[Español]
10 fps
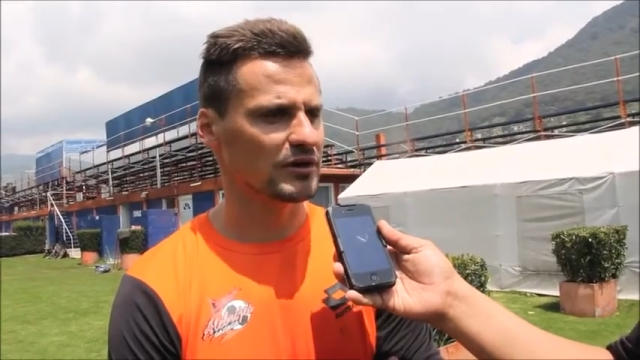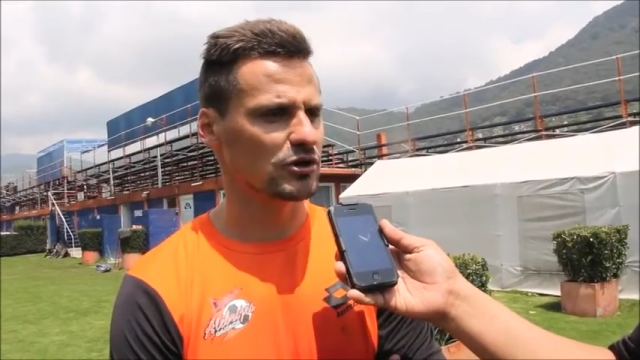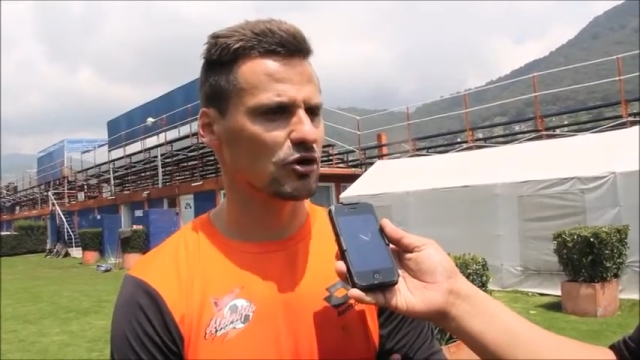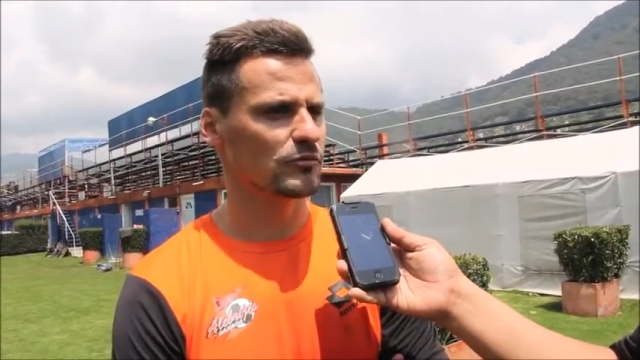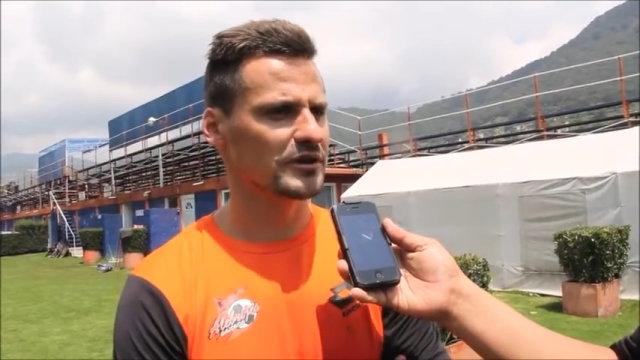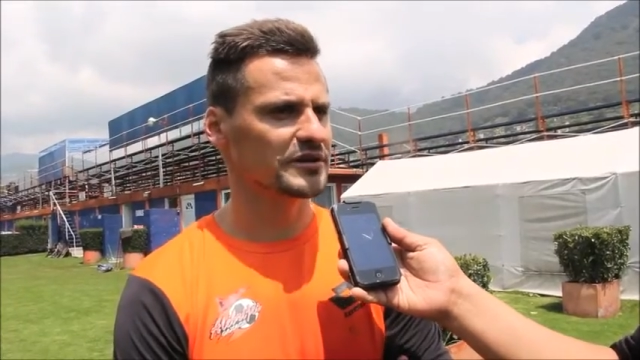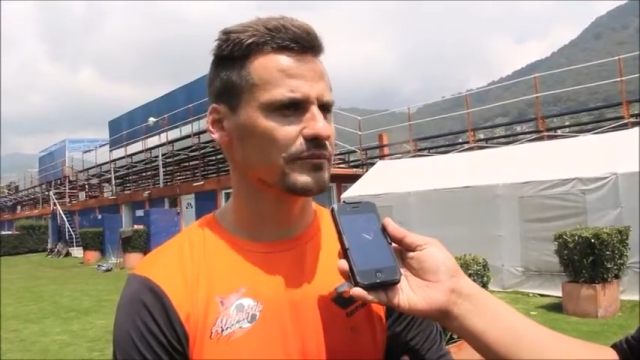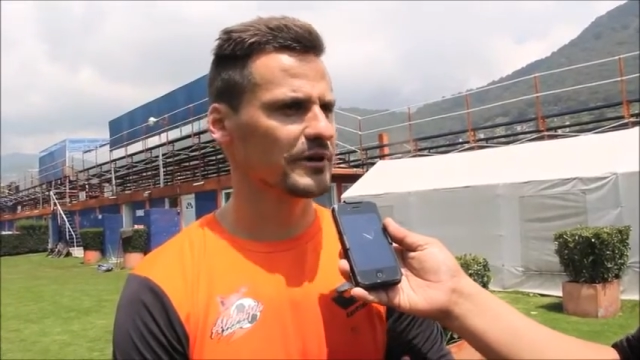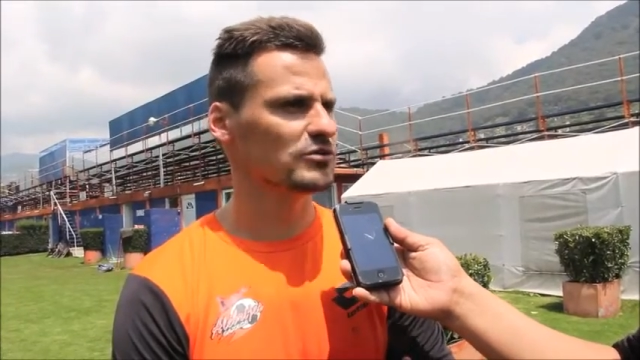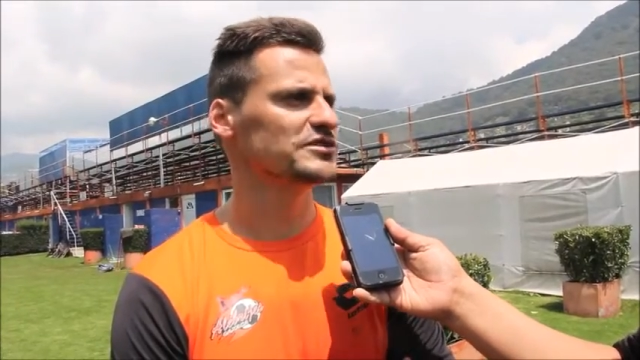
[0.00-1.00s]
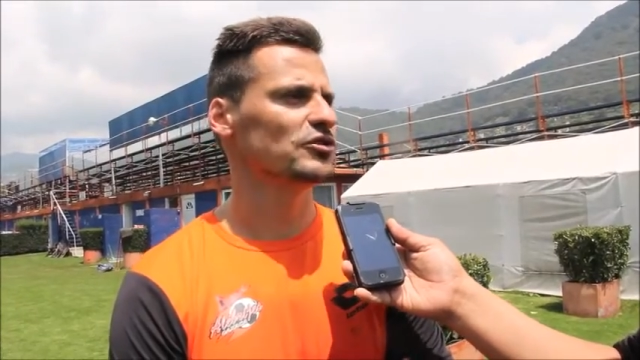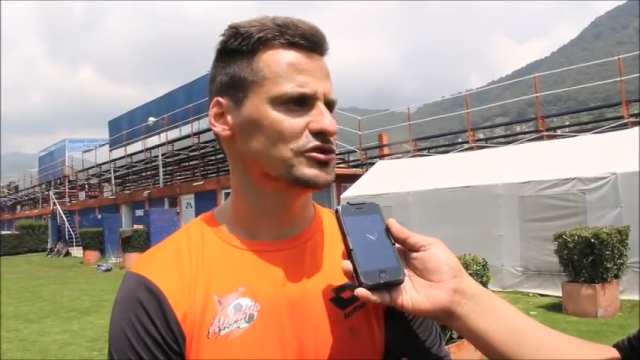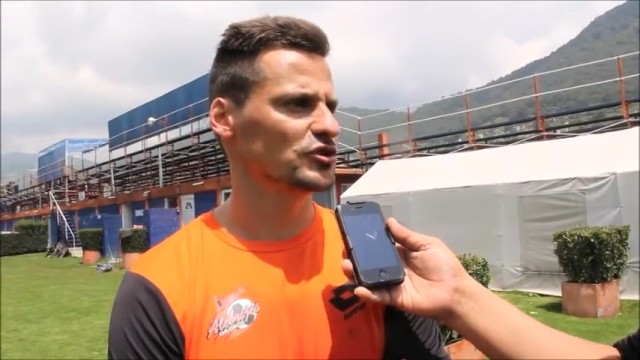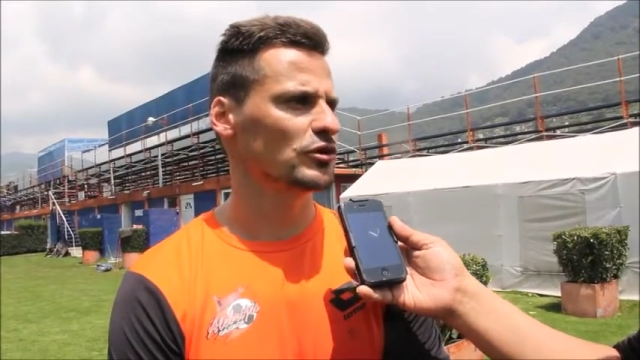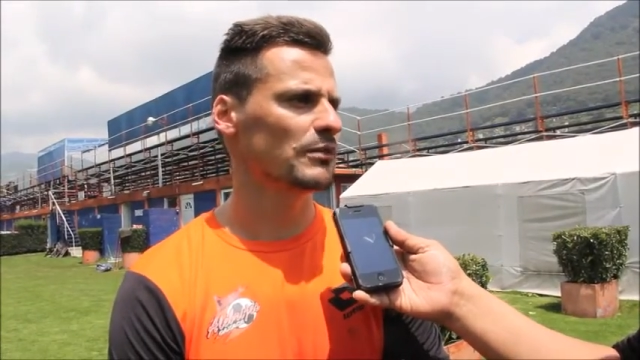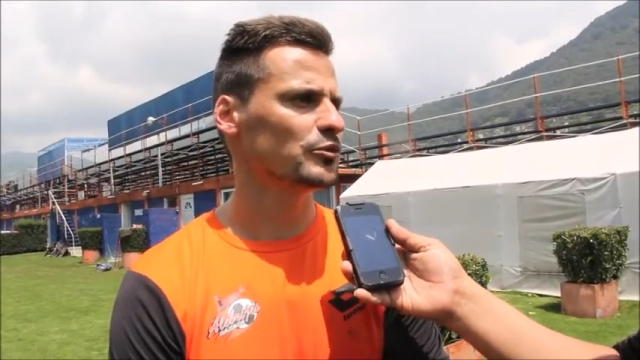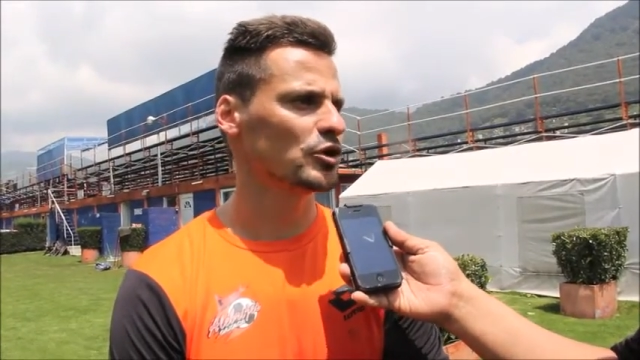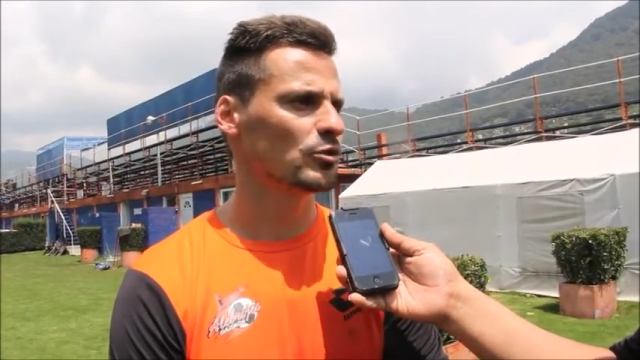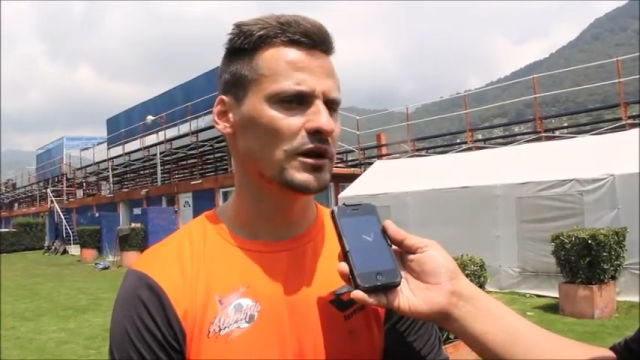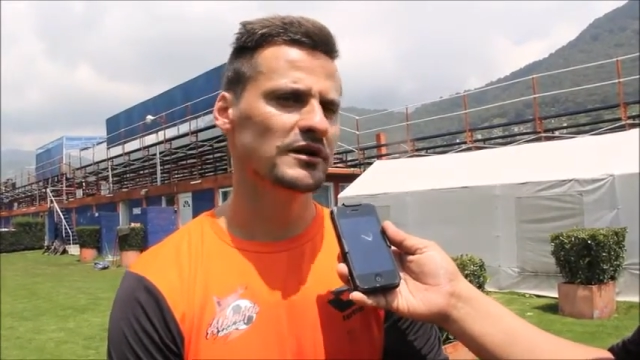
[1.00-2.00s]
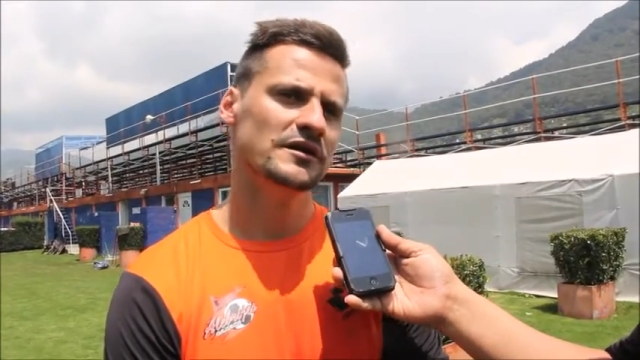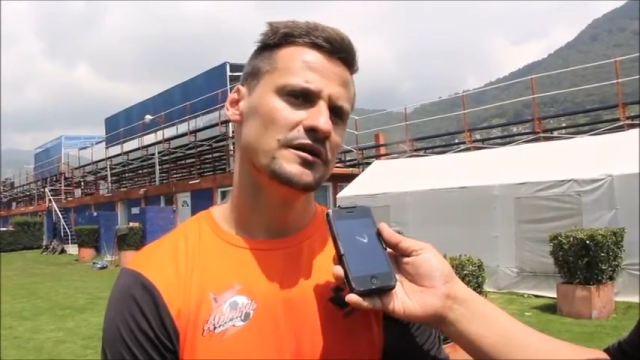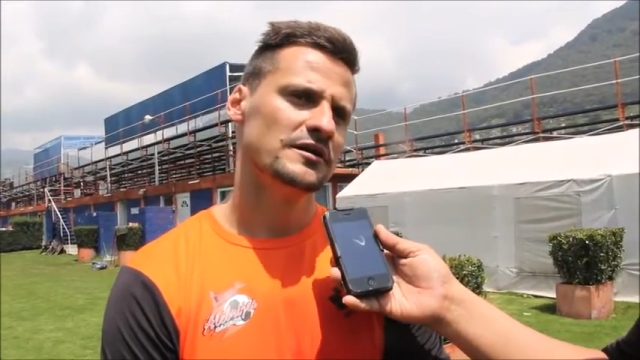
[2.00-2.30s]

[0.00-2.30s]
me ha tocado convertir menos he sido campeón igual.